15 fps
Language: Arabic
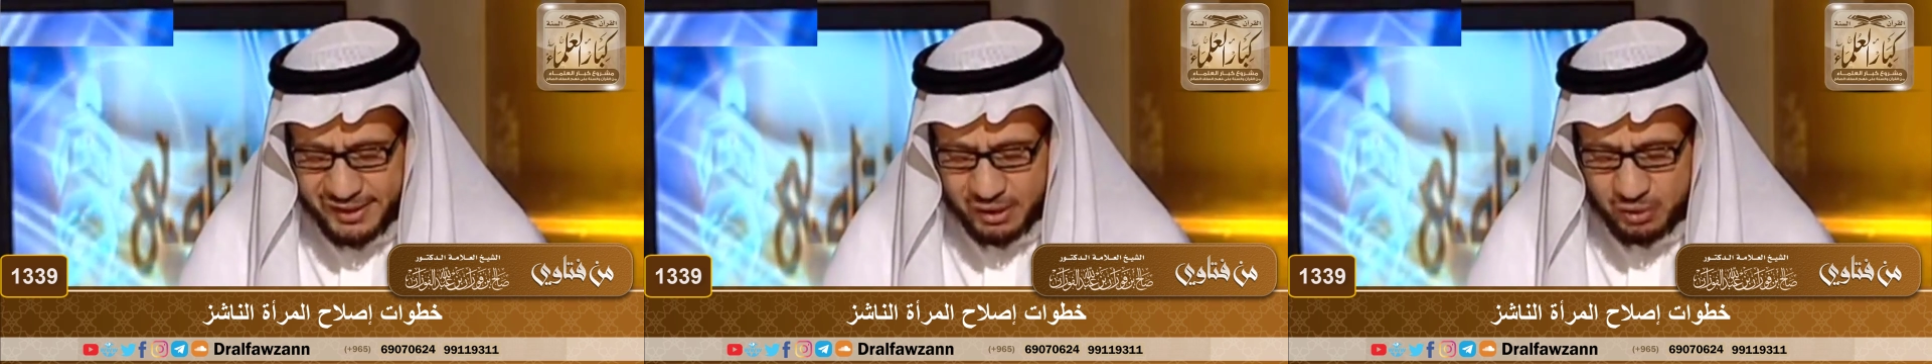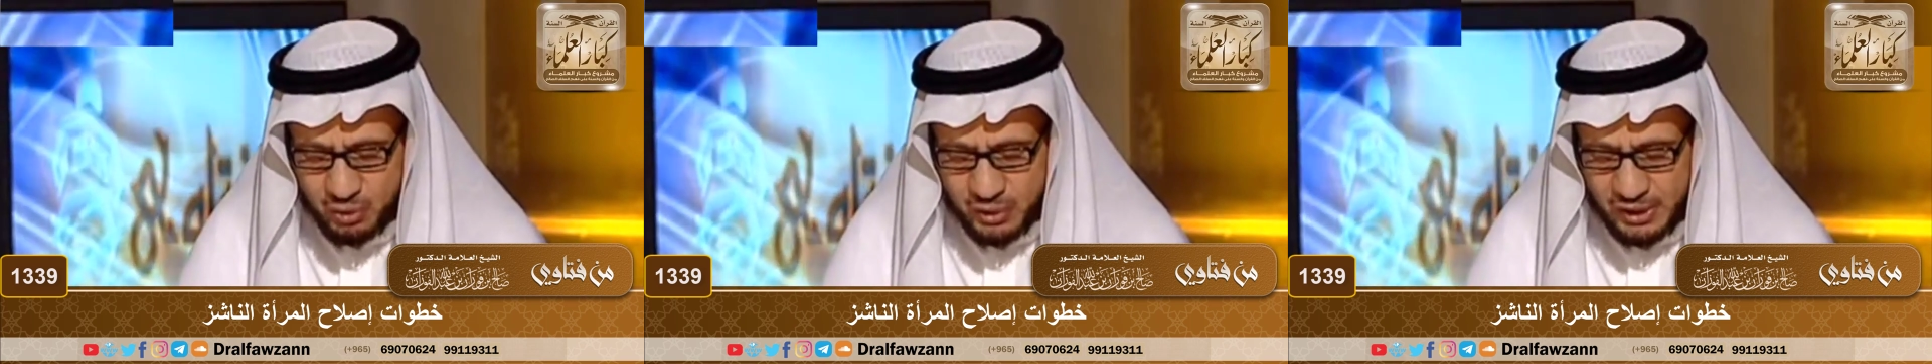
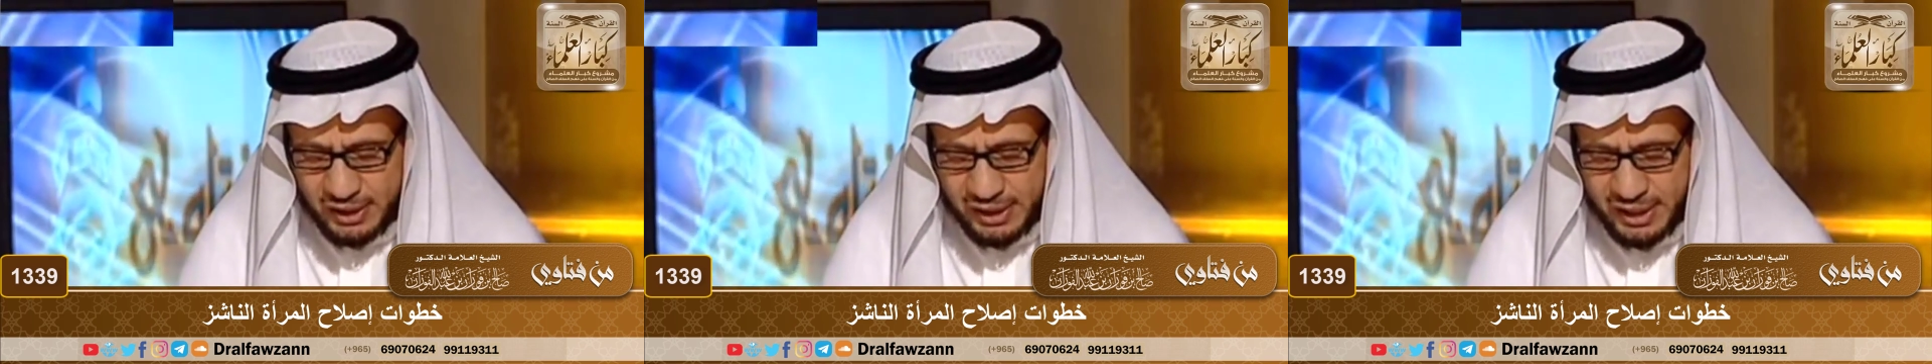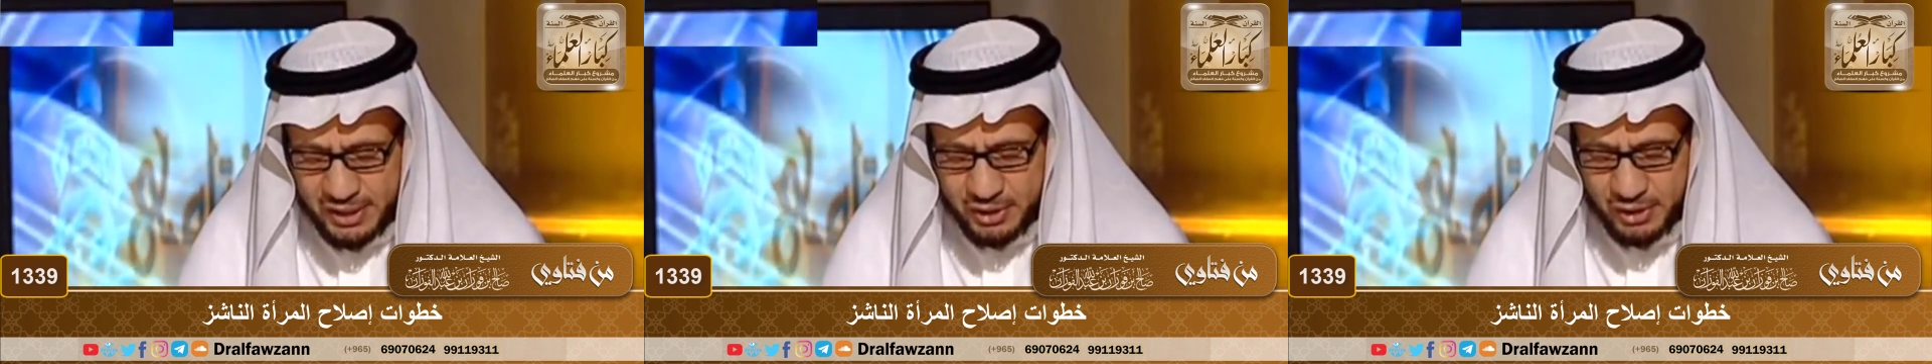يكون
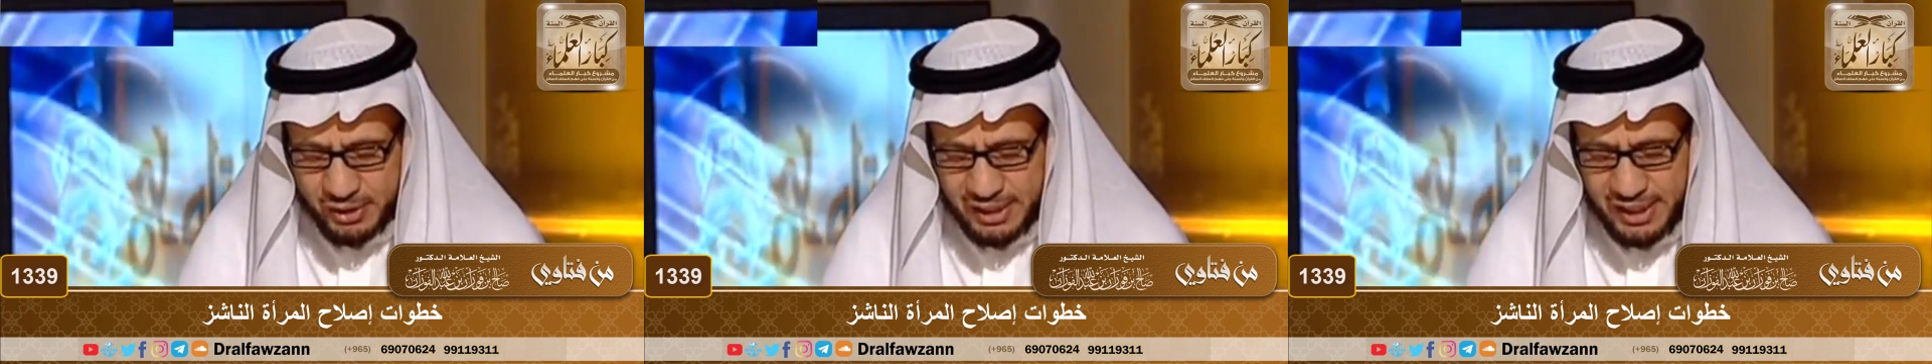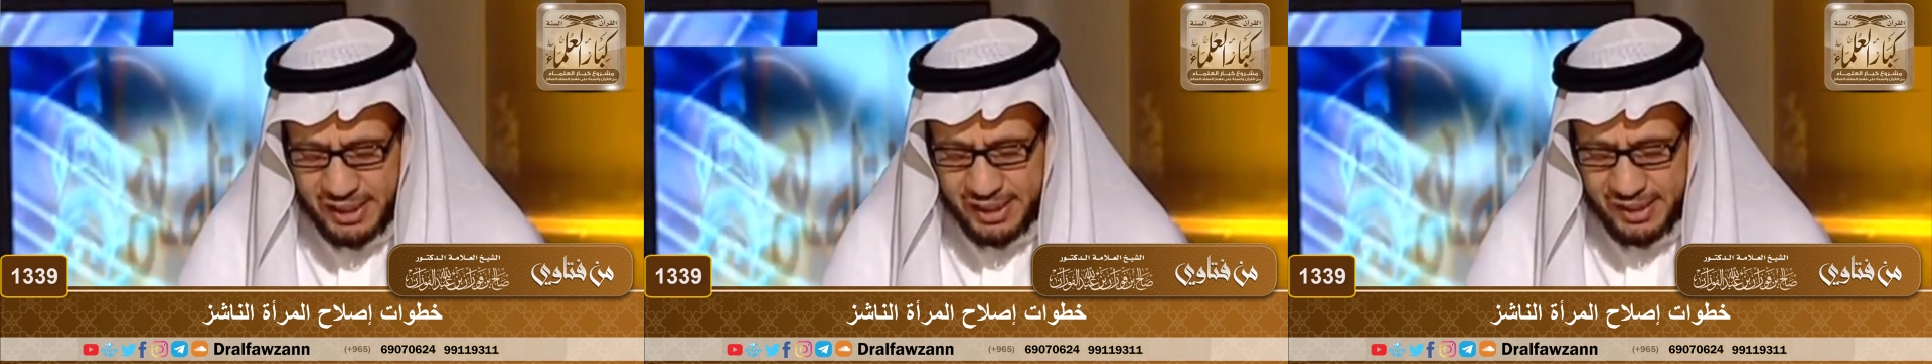الهجر
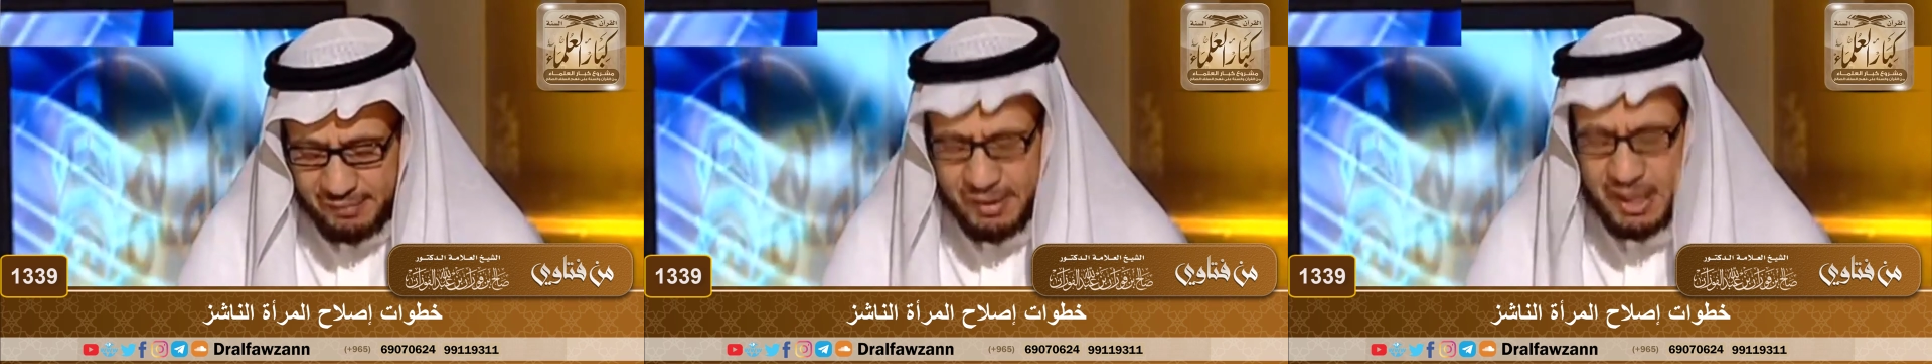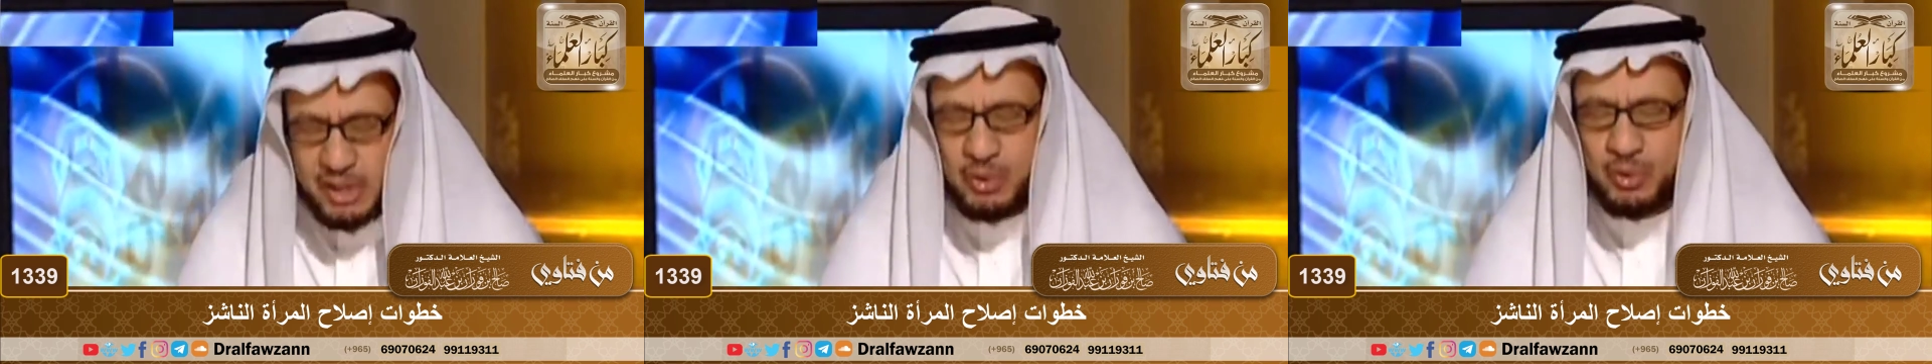لها
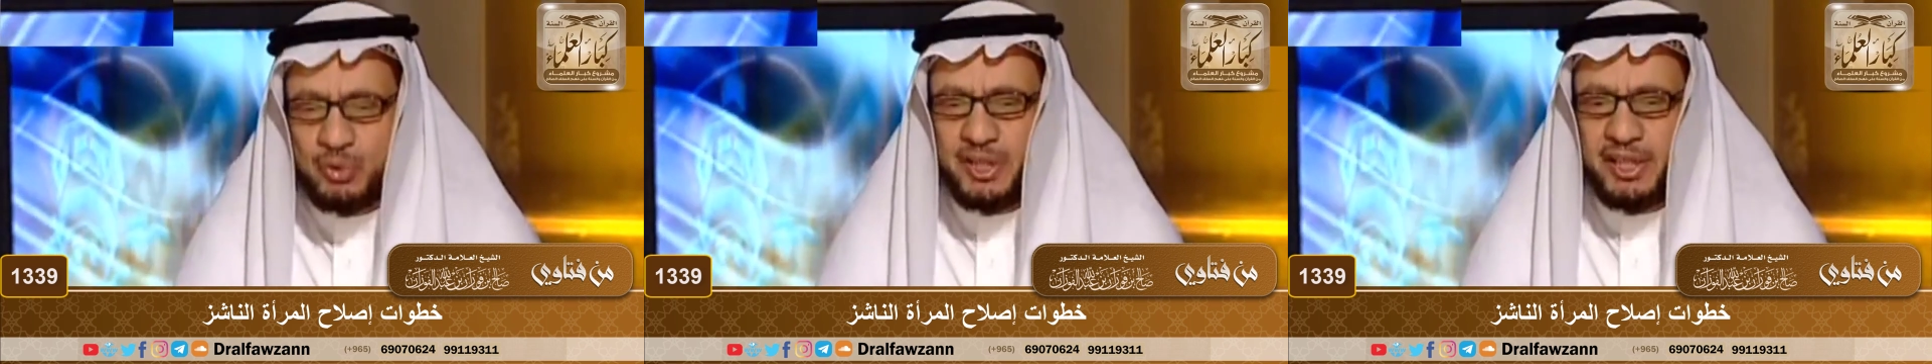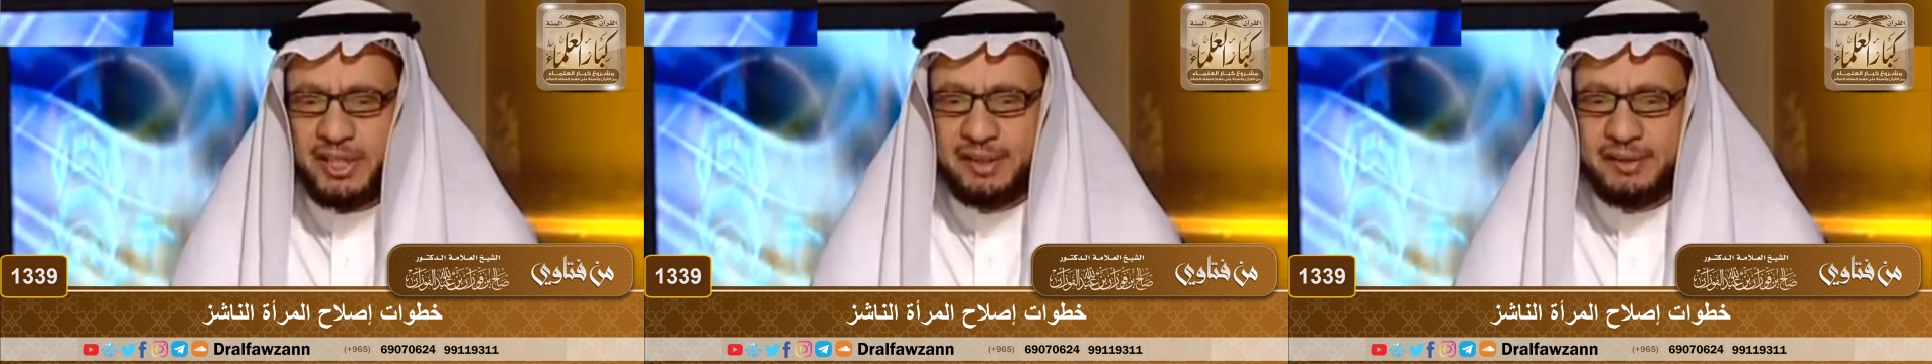
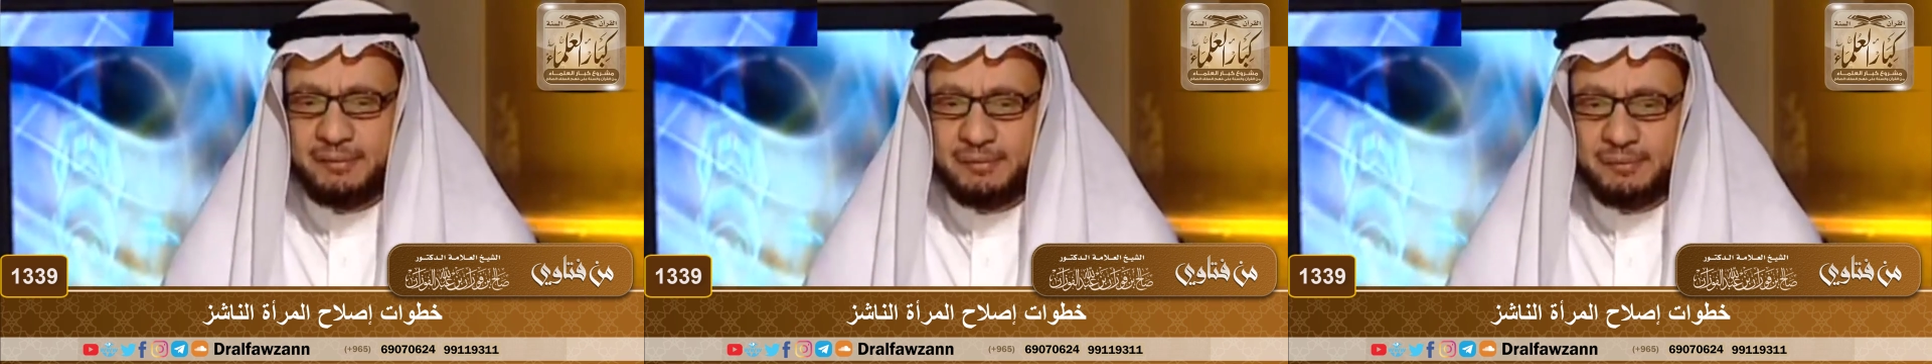مأجورين